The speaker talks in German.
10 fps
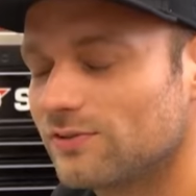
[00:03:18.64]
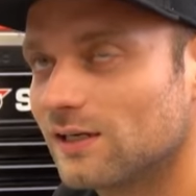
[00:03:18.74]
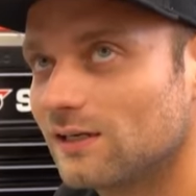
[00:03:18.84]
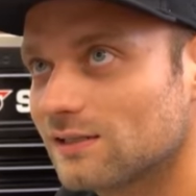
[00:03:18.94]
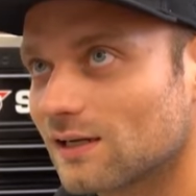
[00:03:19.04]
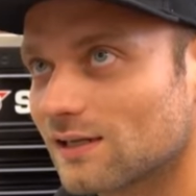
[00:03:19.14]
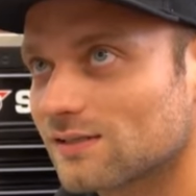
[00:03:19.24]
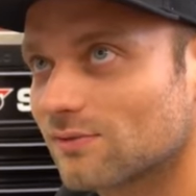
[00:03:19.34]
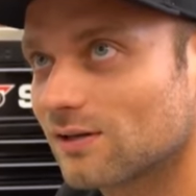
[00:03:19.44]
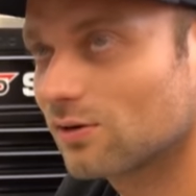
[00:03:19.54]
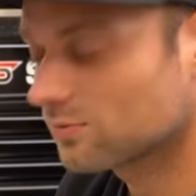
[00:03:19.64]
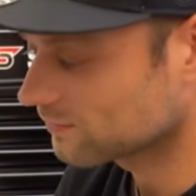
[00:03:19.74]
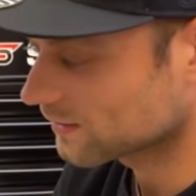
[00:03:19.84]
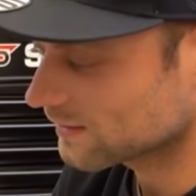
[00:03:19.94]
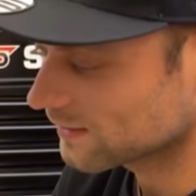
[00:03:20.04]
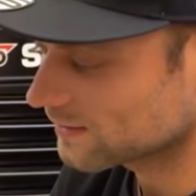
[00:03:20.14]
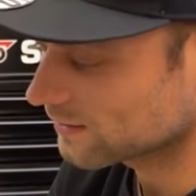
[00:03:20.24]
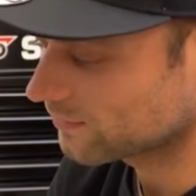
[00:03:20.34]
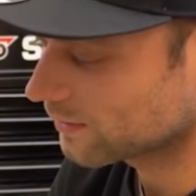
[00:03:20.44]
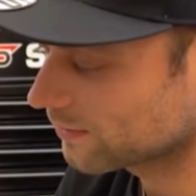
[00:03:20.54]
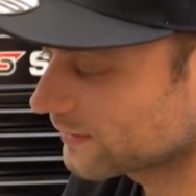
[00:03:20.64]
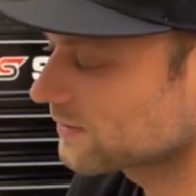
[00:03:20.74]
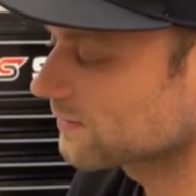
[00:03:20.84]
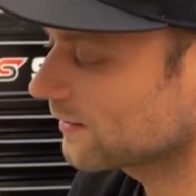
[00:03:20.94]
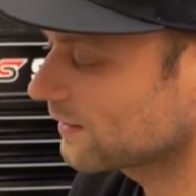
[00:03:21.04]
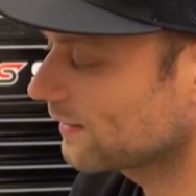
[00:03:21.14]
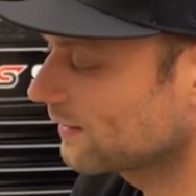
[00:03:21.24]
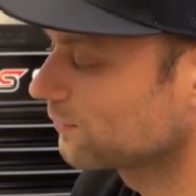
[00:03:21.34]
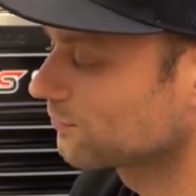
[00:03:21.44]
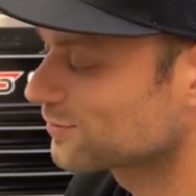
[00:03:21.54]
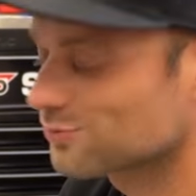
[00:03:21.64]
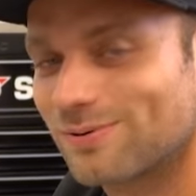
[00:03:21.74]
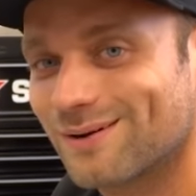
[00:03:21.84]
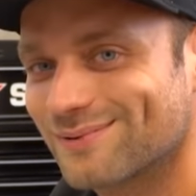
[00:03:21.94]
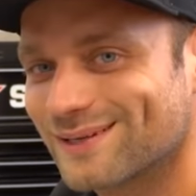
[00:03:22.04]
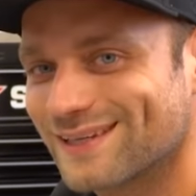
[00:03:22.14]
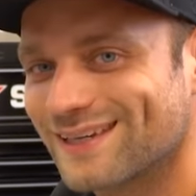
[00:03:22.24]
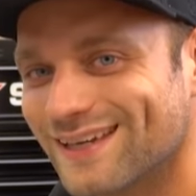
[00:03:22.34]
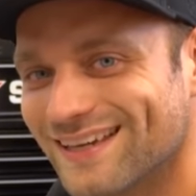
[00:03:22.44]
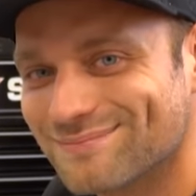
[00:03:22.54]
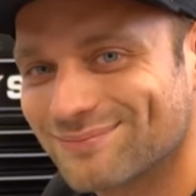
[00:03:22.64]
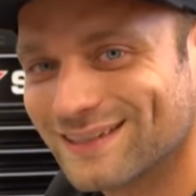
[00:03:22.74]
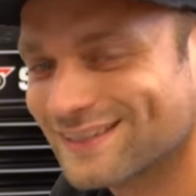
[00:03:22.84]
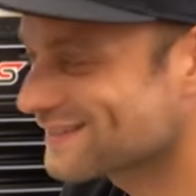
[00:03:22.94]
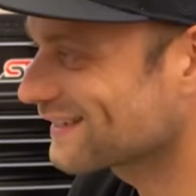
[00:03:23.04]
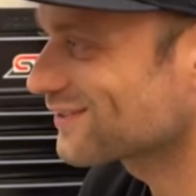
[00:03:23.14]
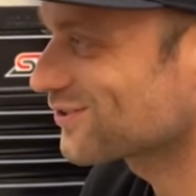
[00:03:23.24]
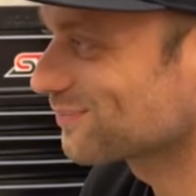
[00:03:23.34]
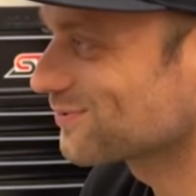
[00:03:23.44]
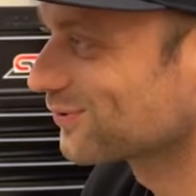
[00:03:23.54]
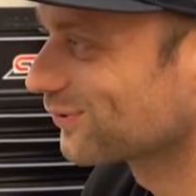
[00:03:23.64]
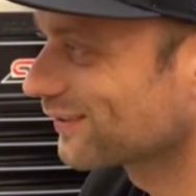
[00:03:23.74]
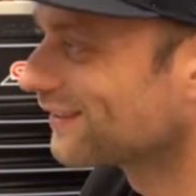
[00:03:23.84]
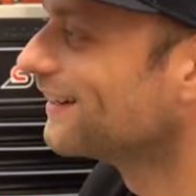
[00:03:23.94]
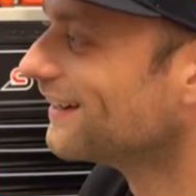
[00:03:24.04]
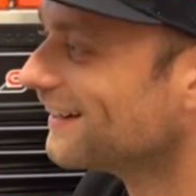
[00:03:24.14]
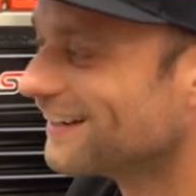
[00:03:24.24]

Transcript: 4 Liter lassen wir laufen, das heißt, ich fange bei 2 an und versuche mal bei, bei 6 Stopp zu drücken,